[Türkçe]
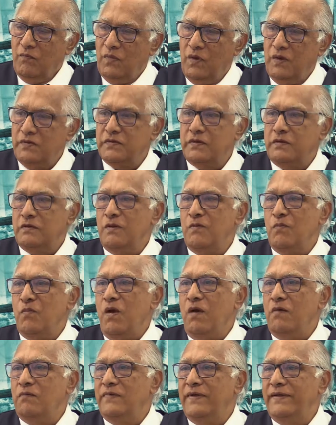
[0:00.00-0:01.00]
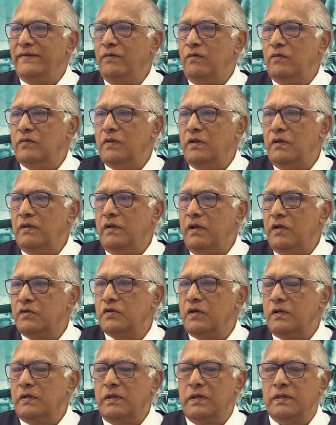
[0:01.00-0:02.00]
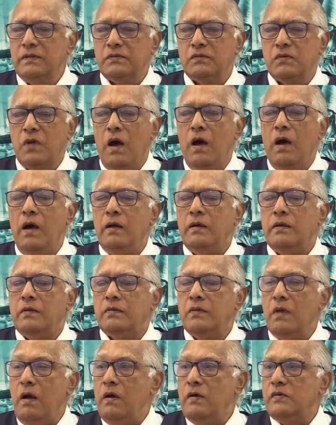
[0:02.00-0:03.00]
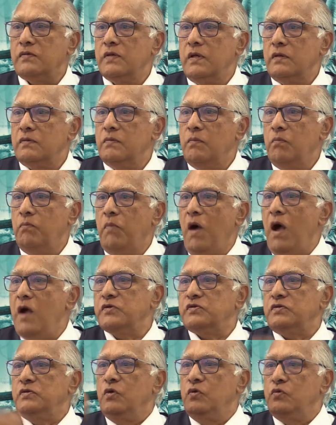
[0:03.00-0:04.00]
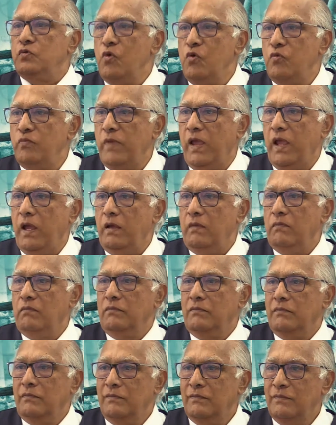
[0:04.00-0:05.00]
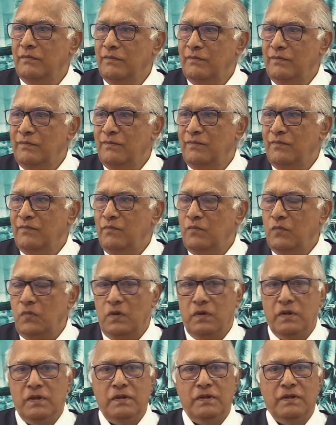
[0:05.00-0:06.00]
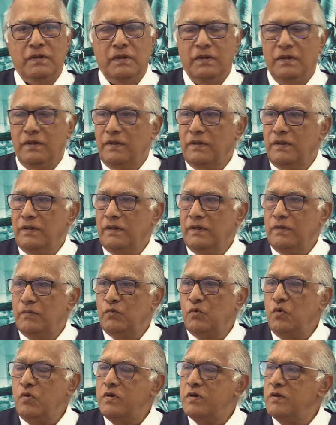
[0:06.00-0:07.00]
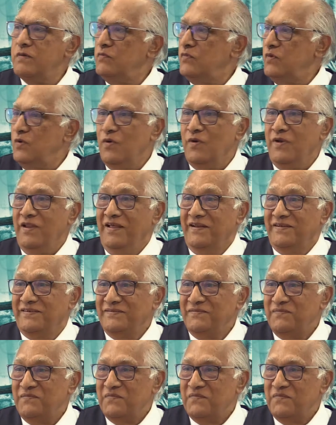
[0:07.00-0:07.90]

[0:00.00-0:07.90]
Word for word: Hazreti Mevlana oradan geçerken tak tak şey, başlıyor dönmeye. Allah Allah bu kim diyorlar.